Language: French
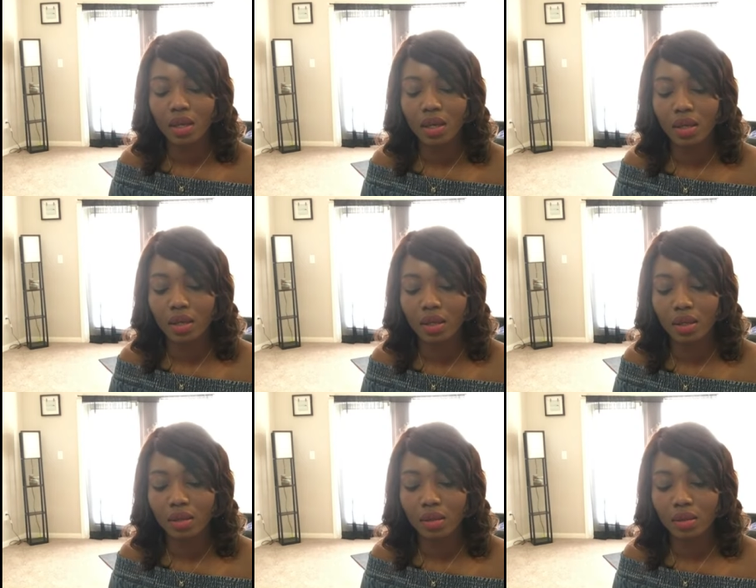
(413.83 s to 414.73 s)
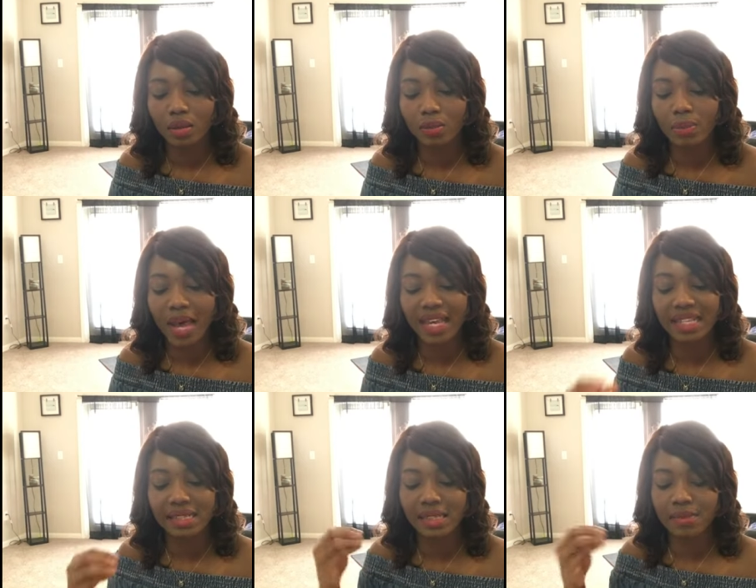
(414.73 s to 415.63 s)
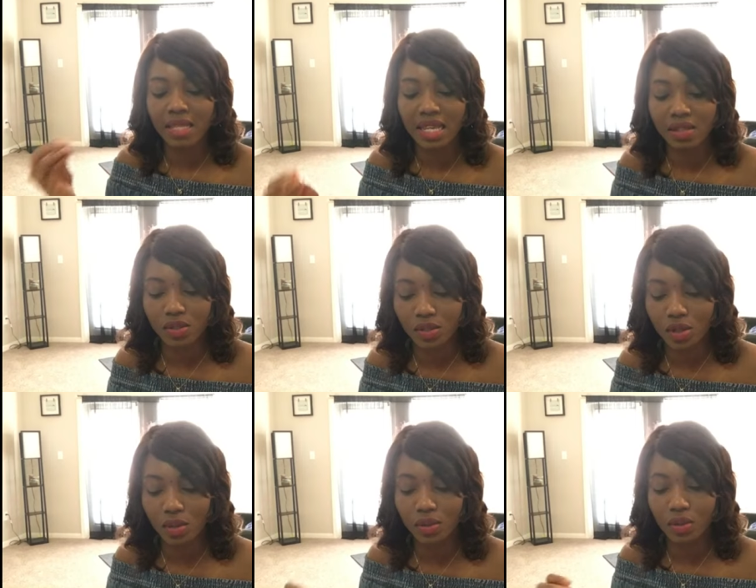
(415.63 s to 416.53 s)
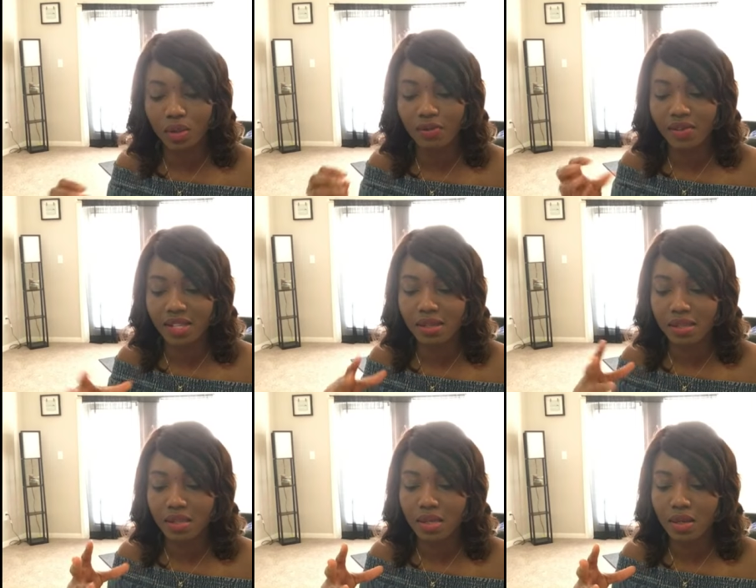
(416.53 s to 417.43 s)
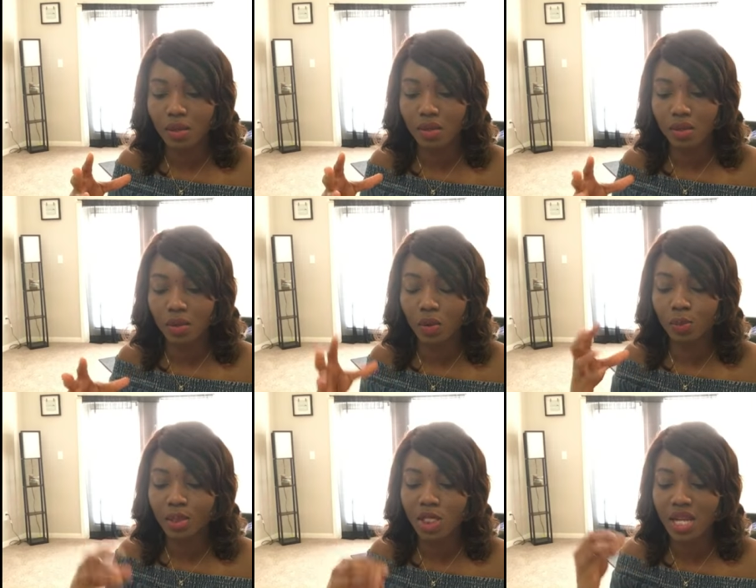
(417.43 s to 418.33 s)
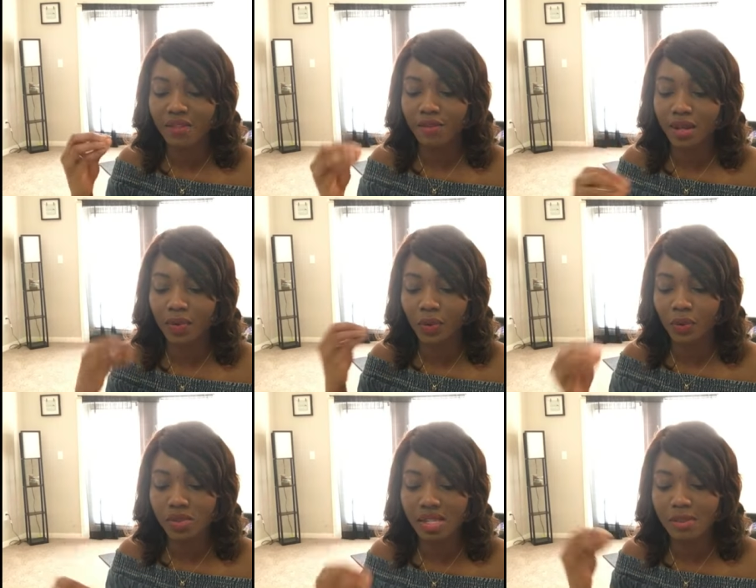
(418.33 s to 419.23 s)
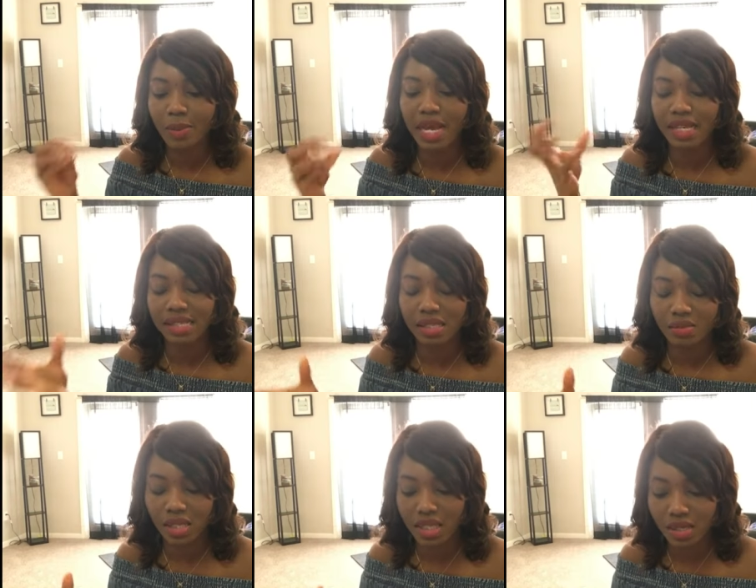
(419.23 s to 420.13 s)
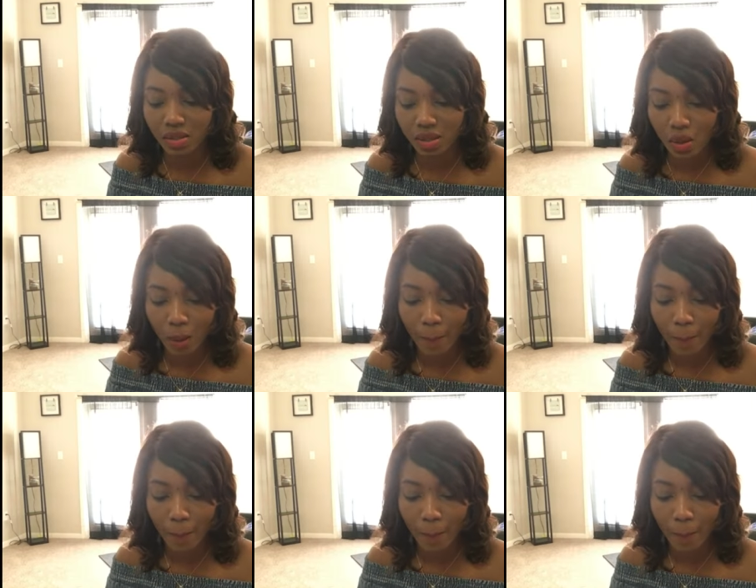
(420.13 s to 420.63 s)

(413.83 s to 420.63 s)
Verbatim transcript: euh, par insémination, on lui, on lui fasse ici, on l'oblige à avoir une grossesse par insémination.